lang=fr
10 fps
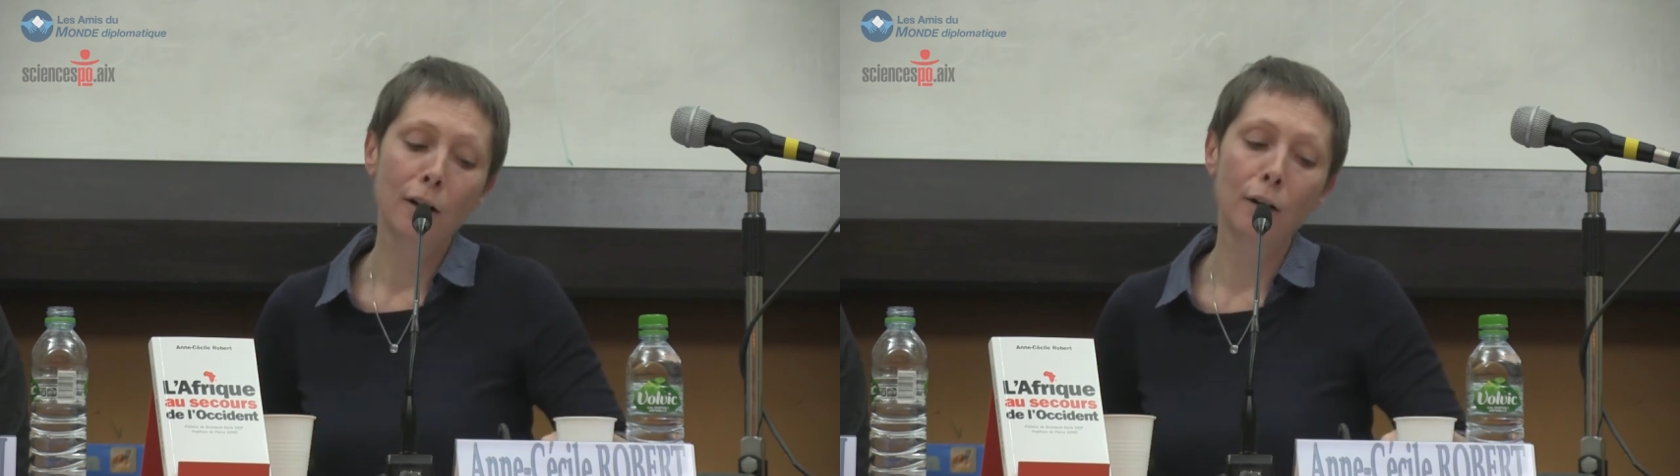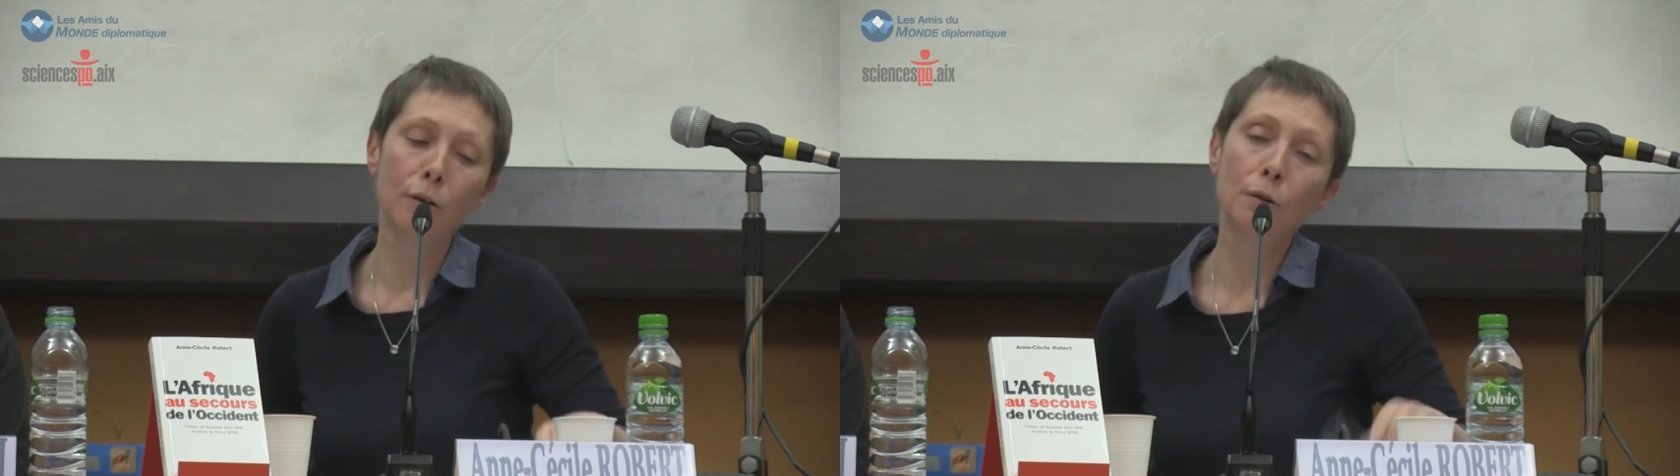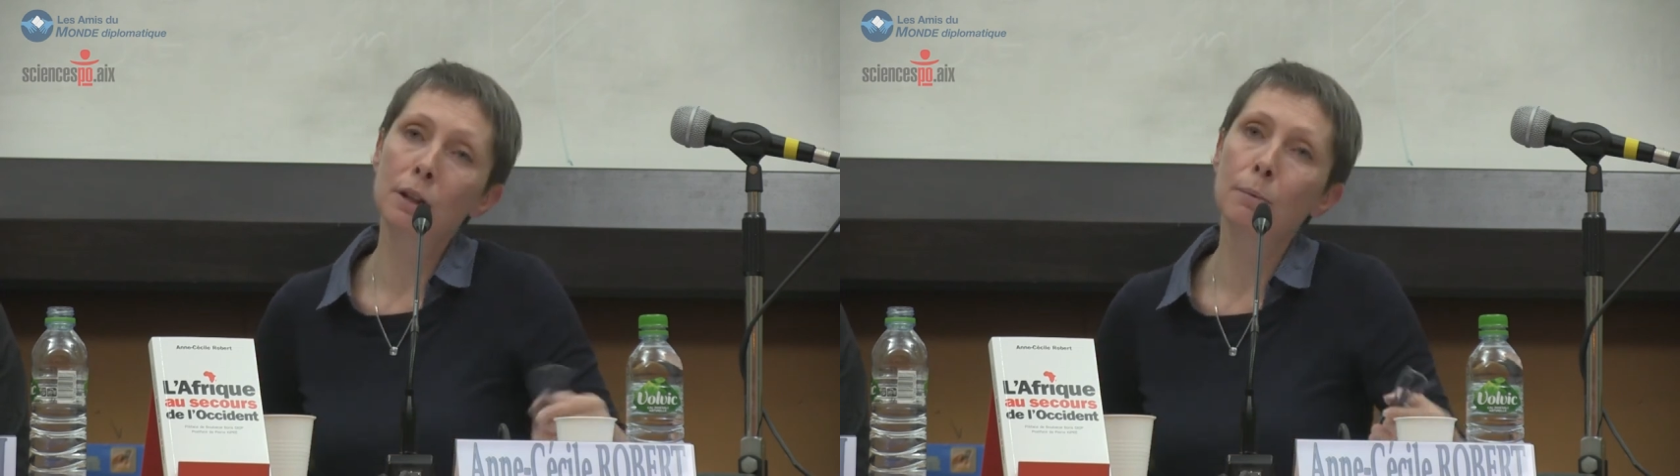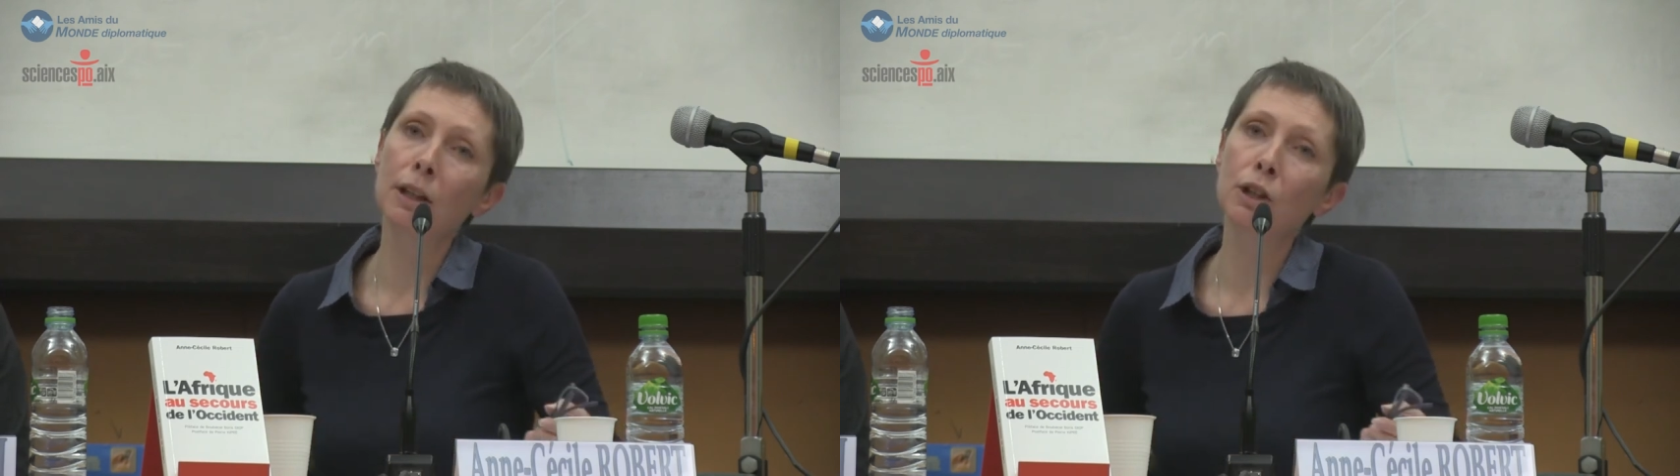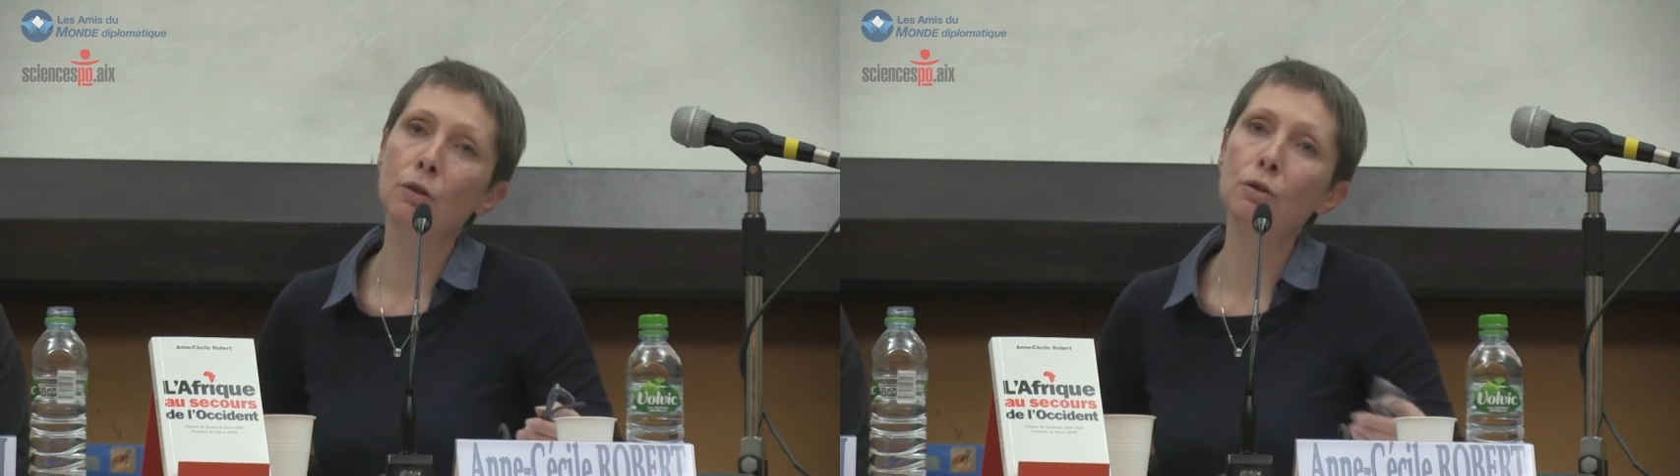euh, le
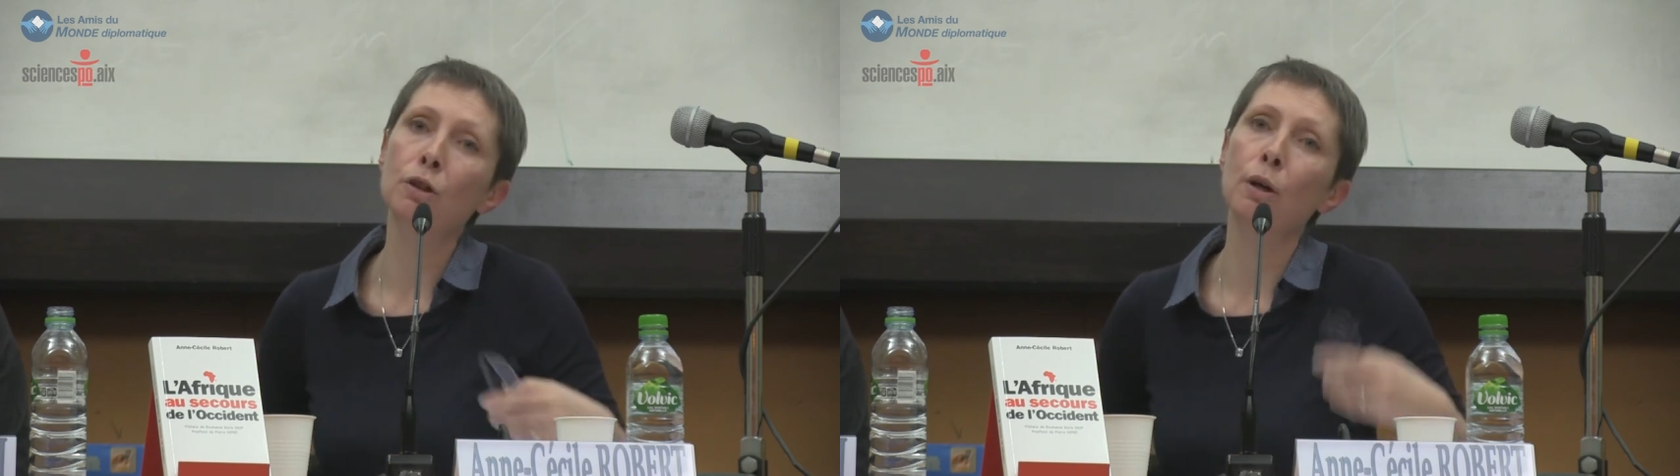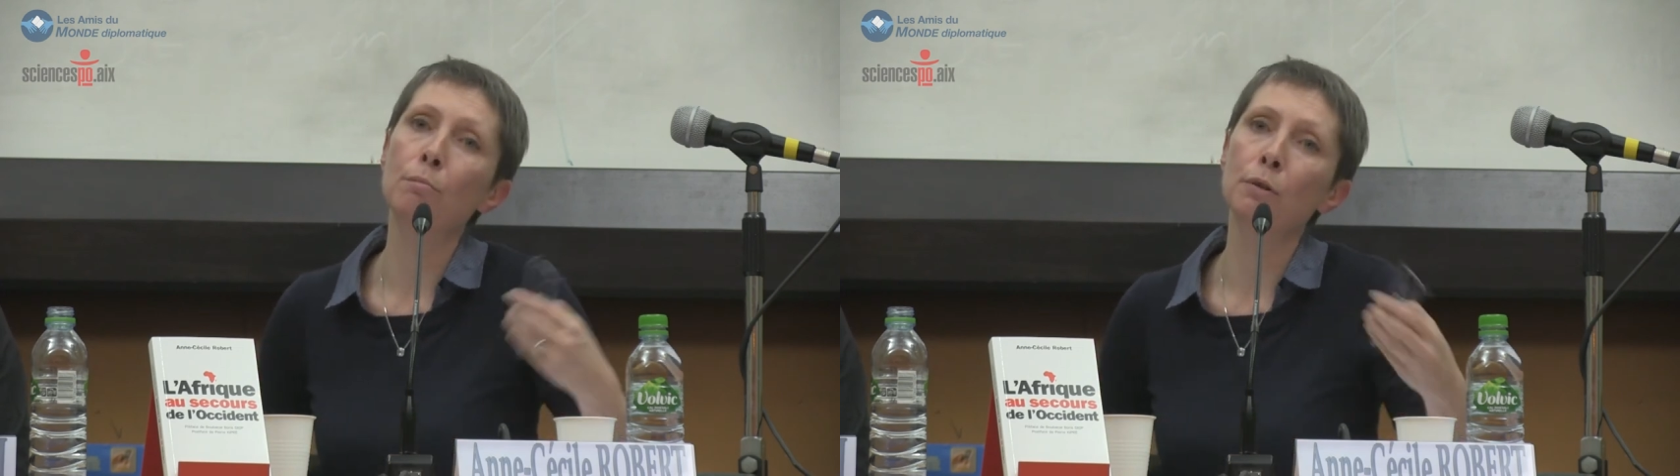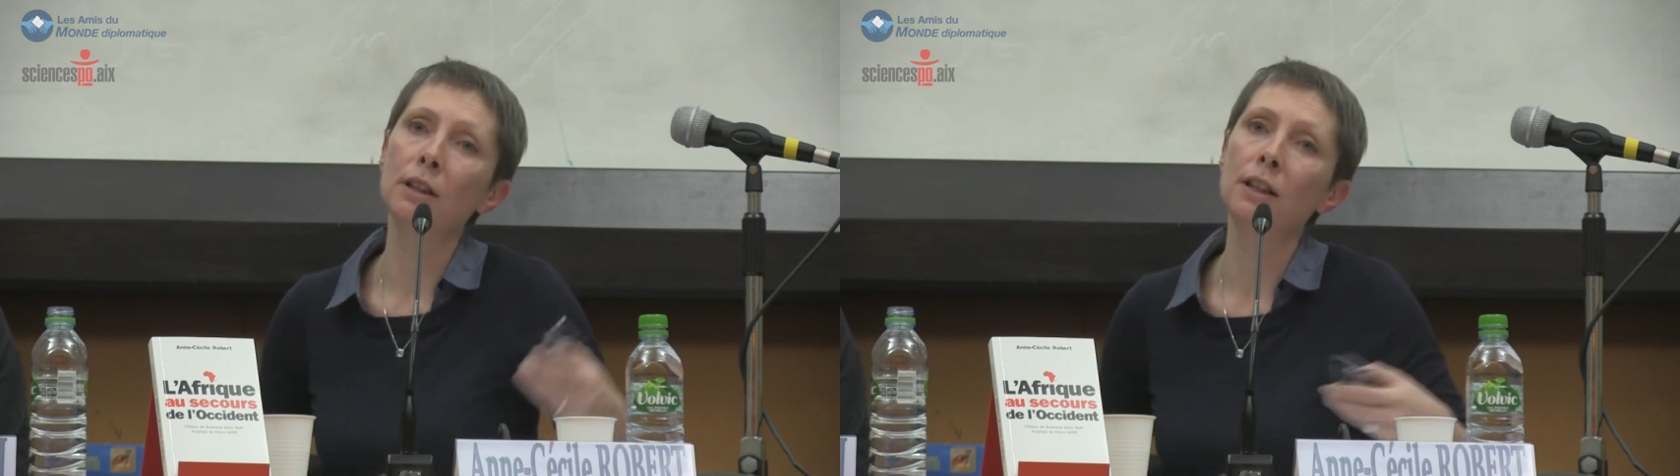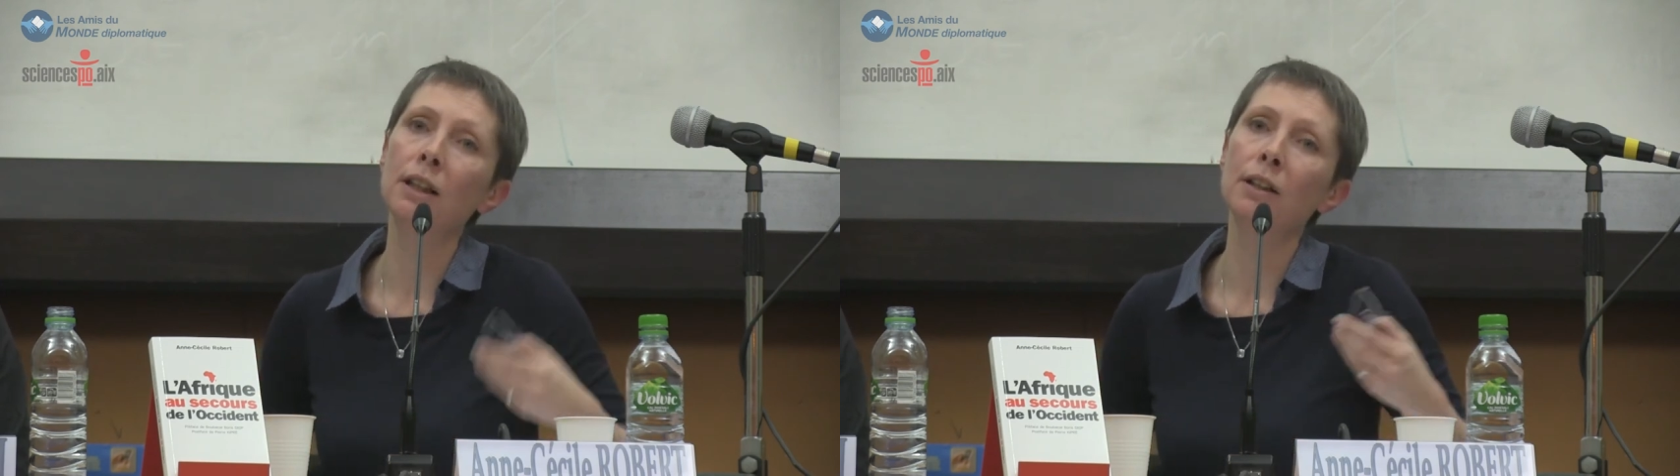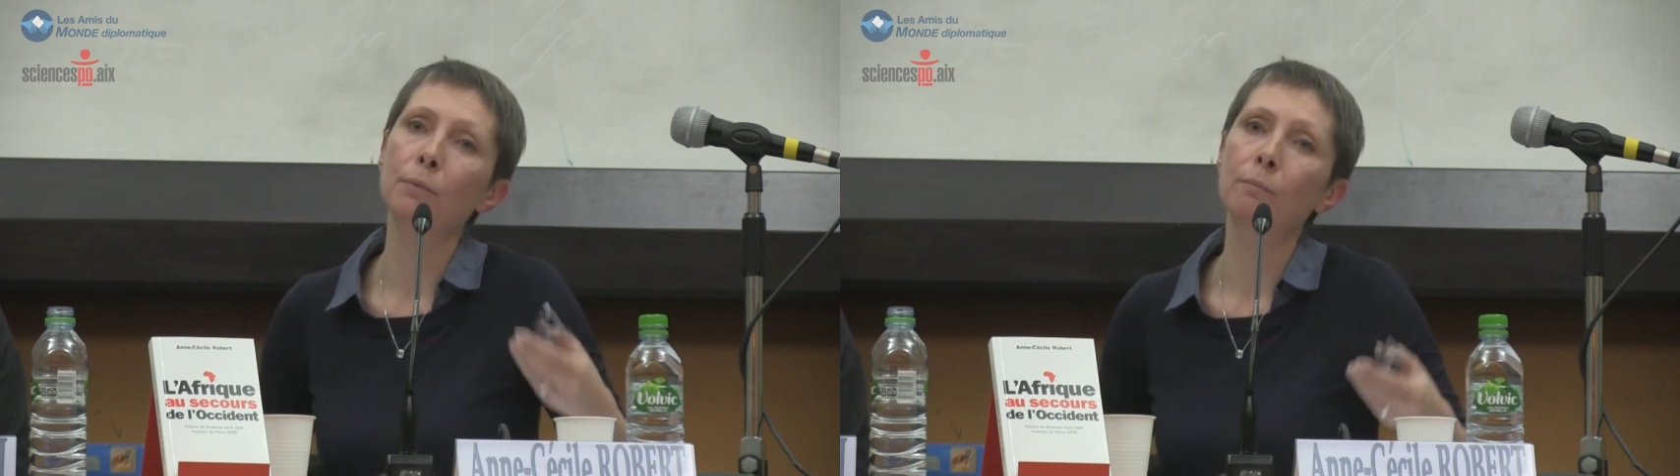libre-échange comme
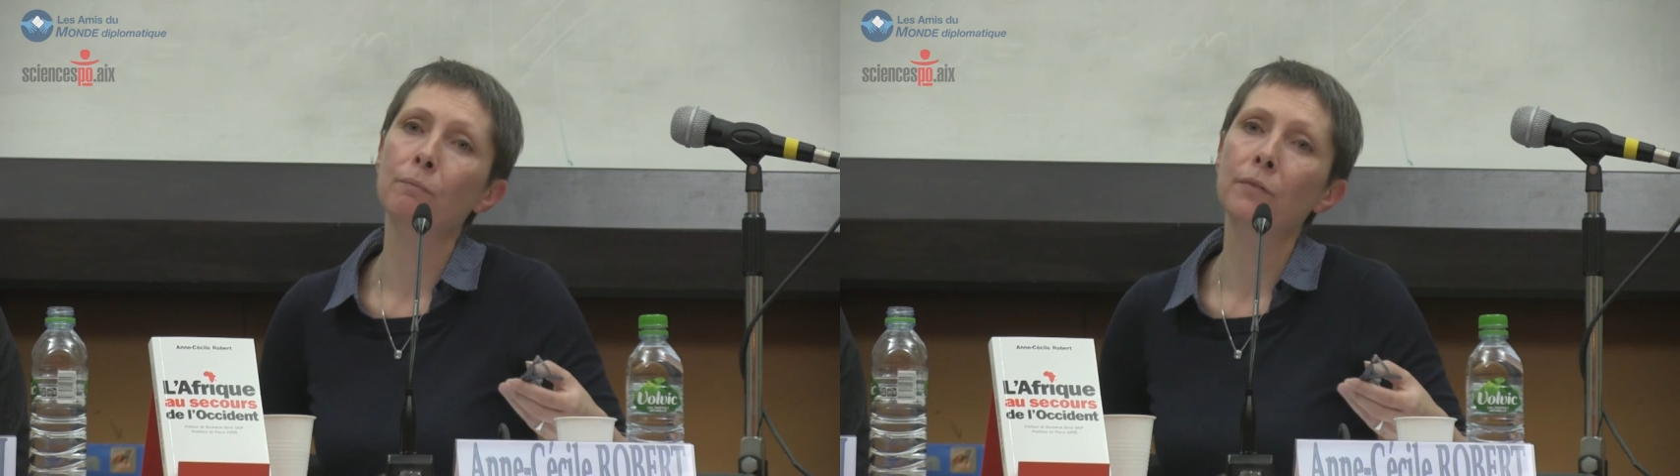politique